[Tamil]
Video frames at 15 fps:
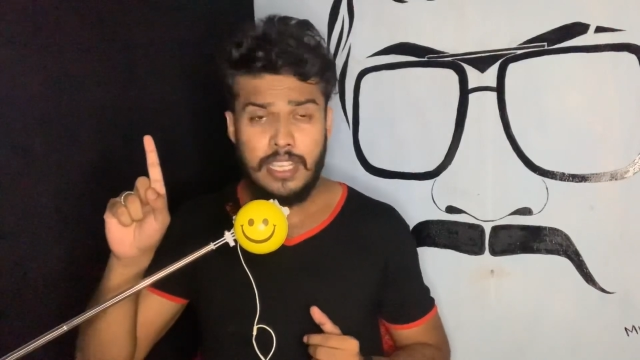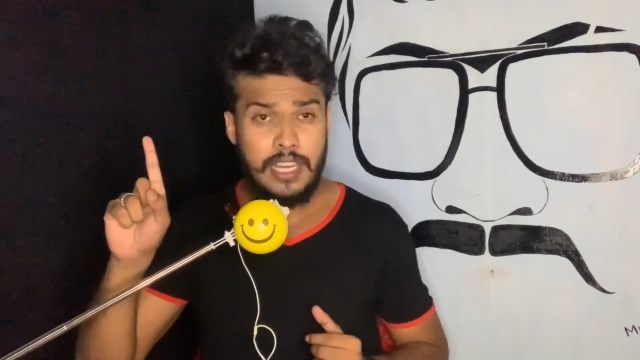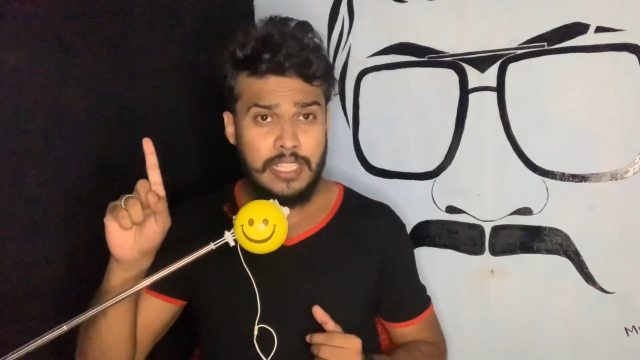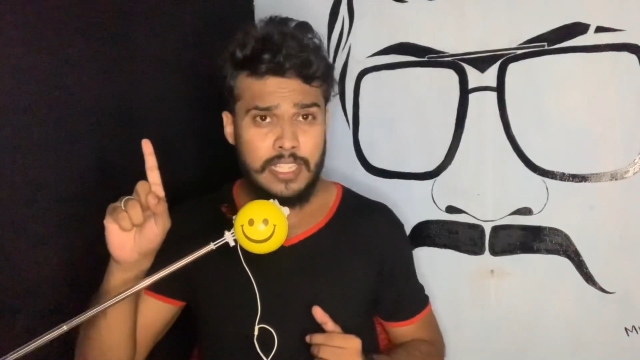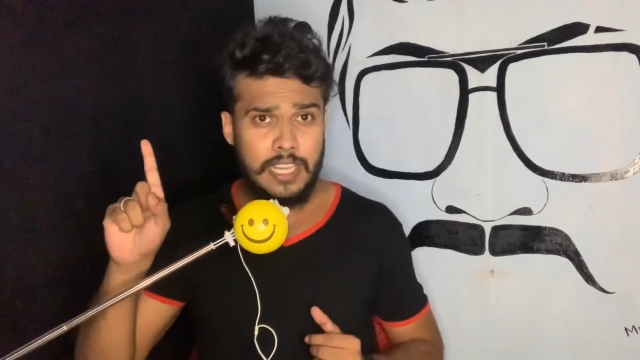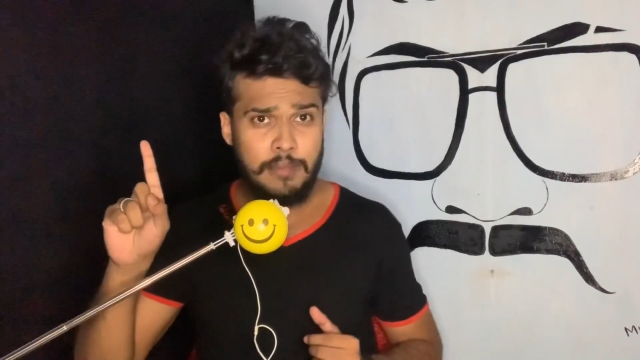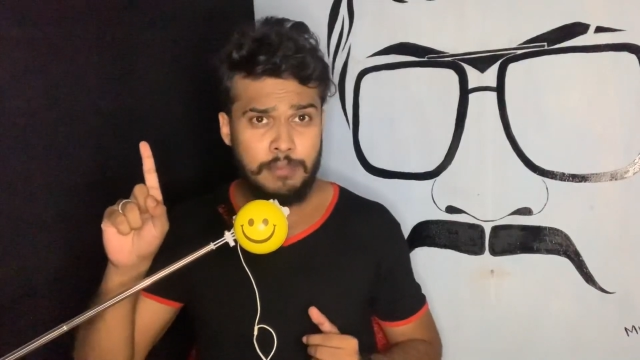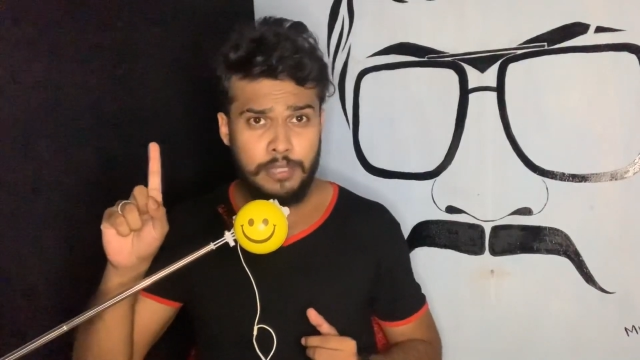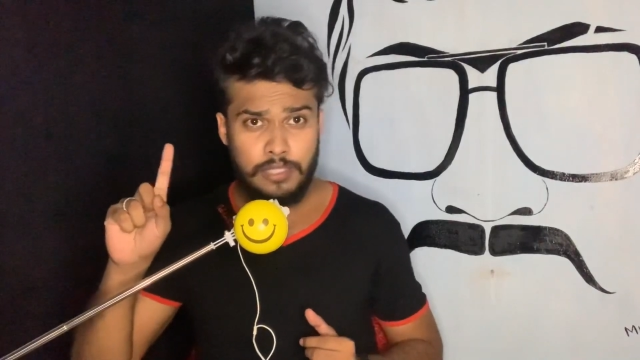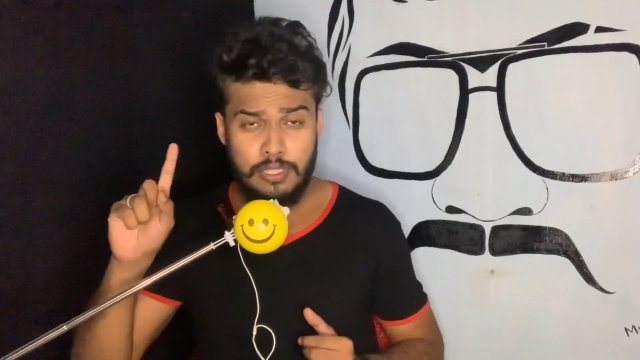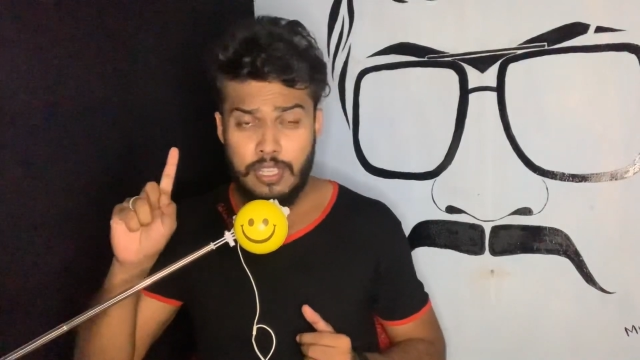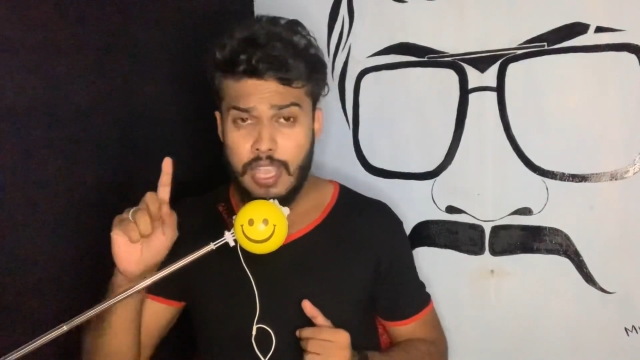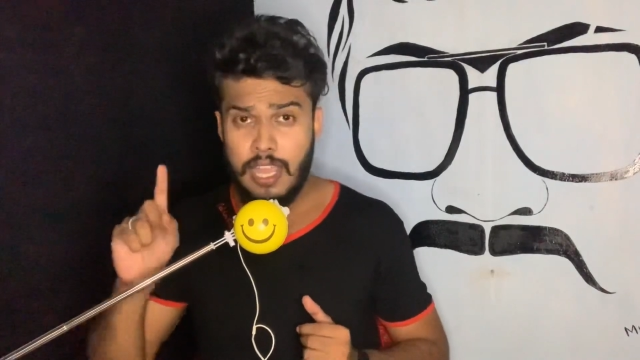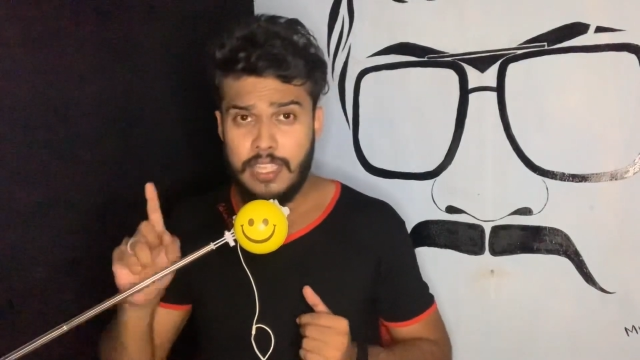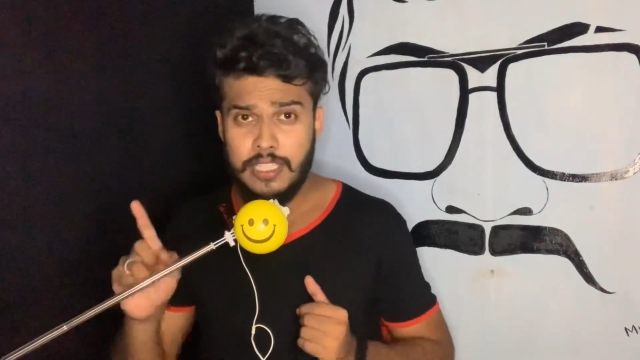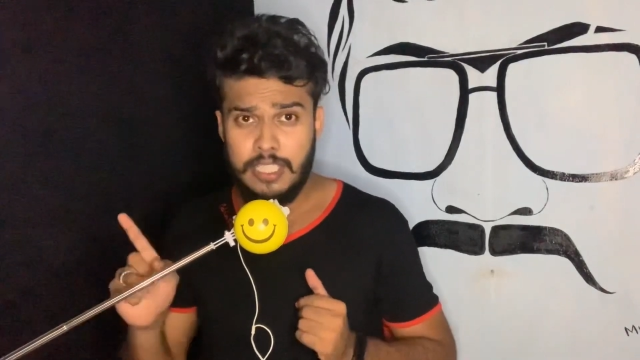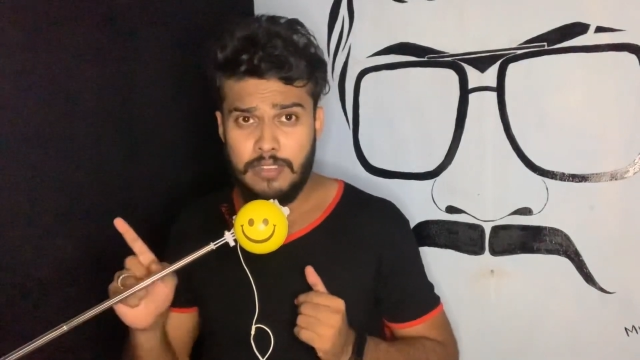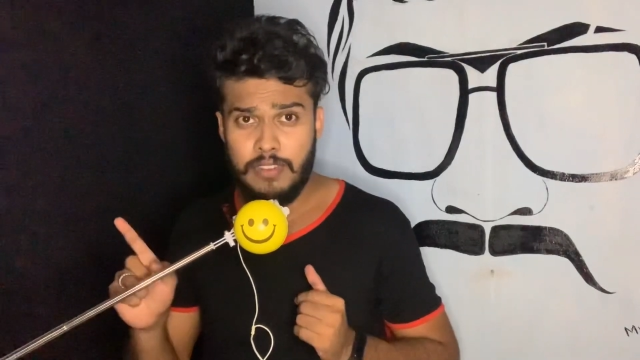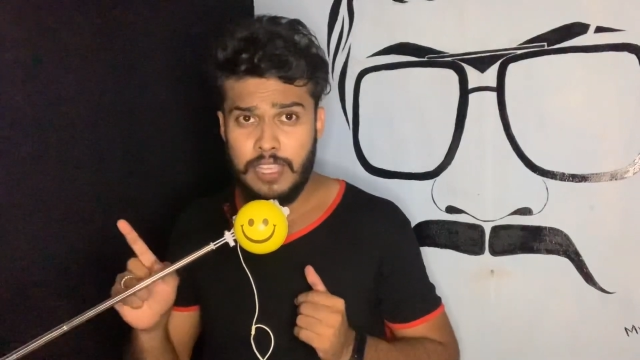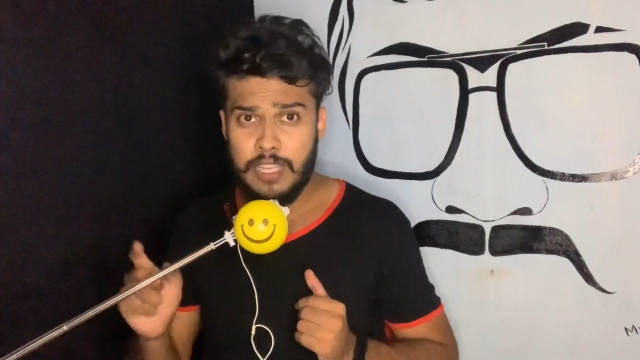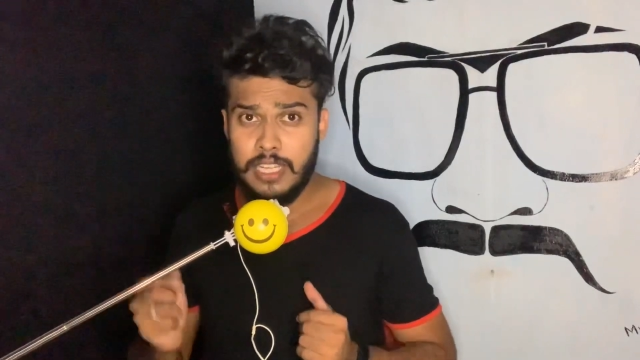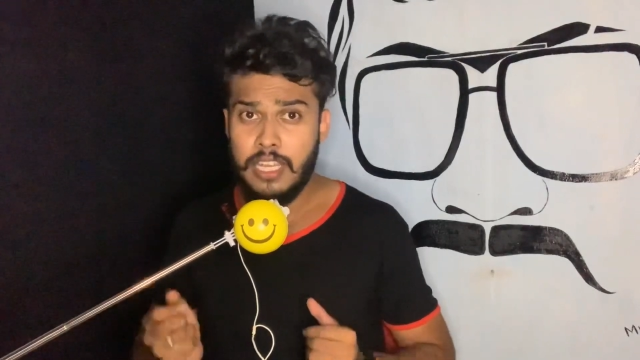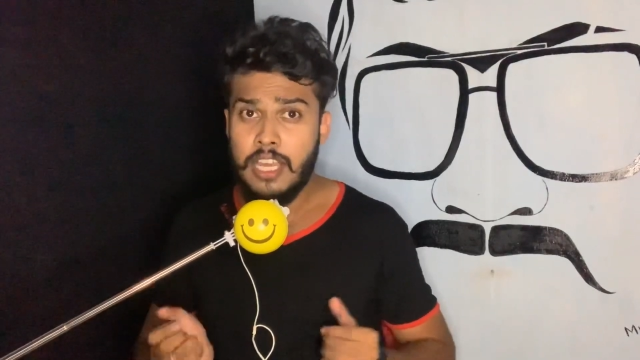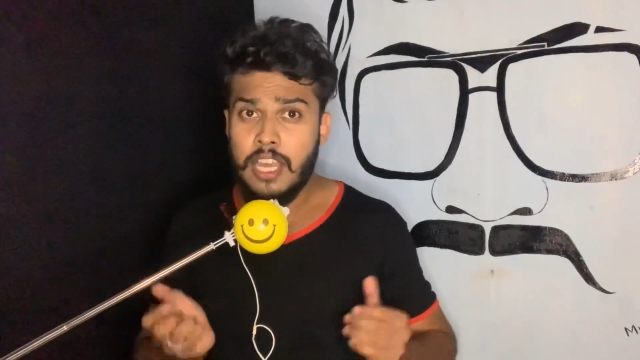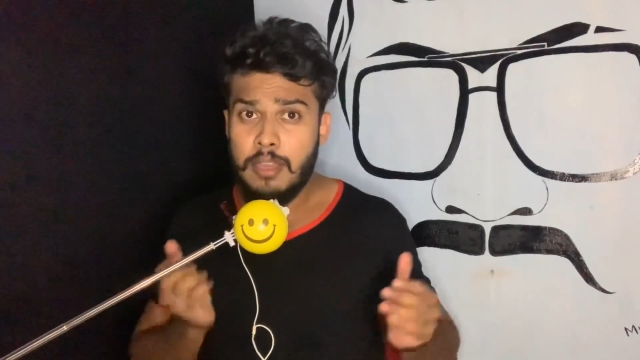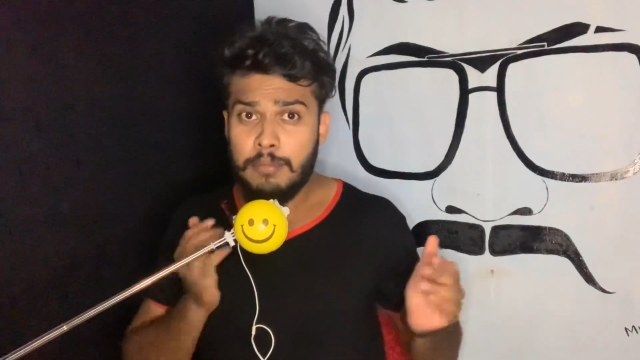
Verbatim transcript: சலசலப்புக்கு அஞ்சவே இல்லை